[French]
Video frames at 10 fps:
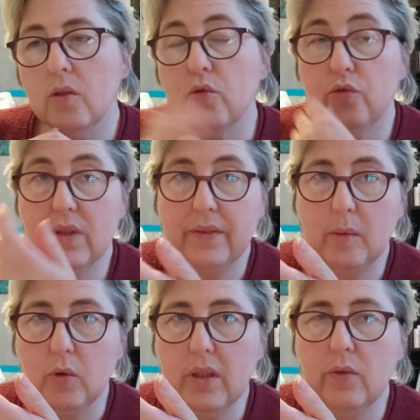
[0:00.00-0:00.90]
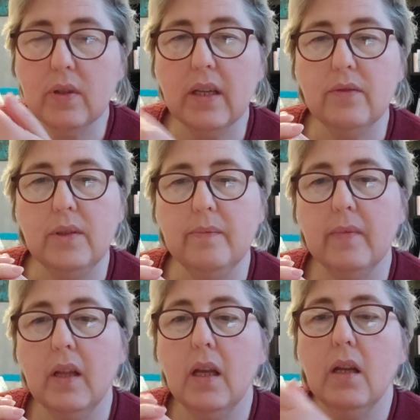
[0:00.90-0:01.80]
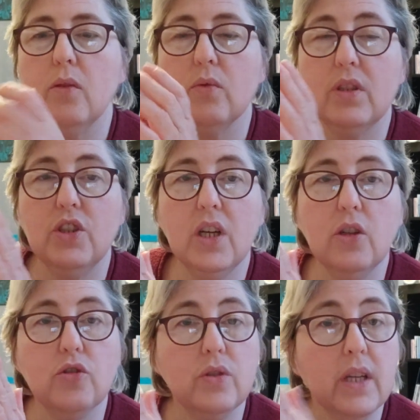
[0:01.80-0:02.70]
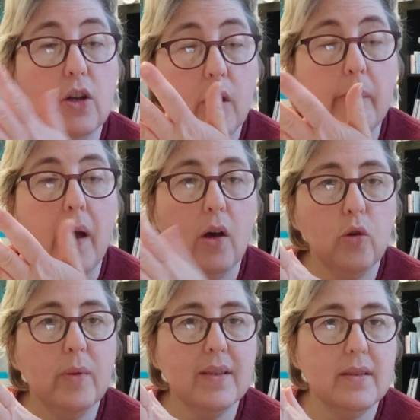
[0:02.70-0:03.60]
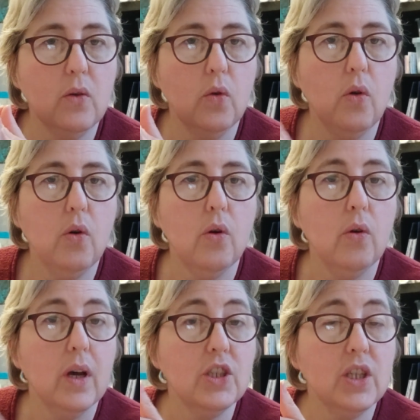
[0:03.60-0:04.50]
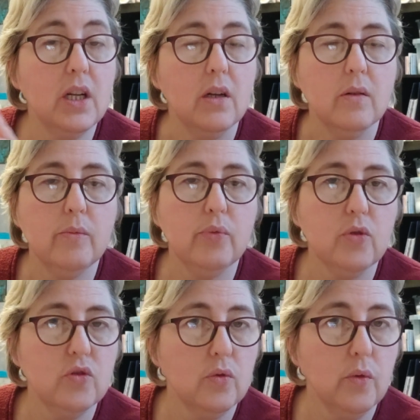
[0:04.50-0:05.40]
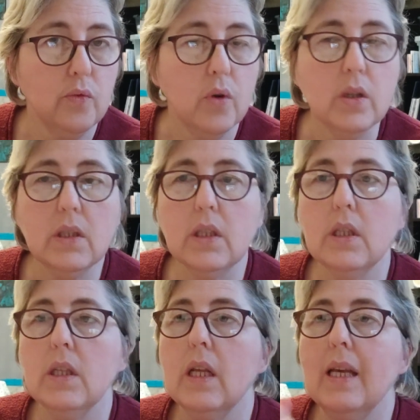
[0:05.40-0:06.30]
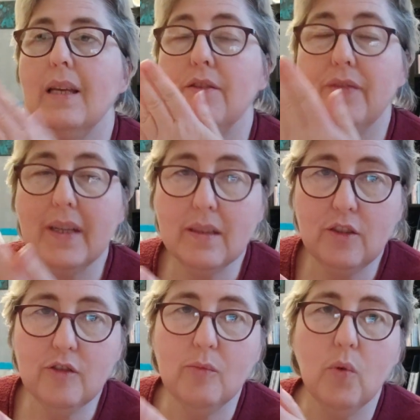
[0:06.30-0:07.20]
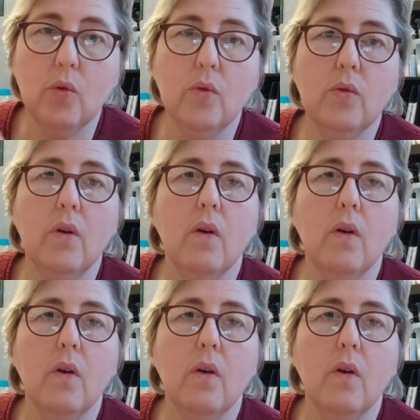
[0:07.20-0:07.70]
Donc je vous avais demandé votre avis. Donc déjà, je tiens quand même à remercier encore Rachel pour son envoi. Effectivement,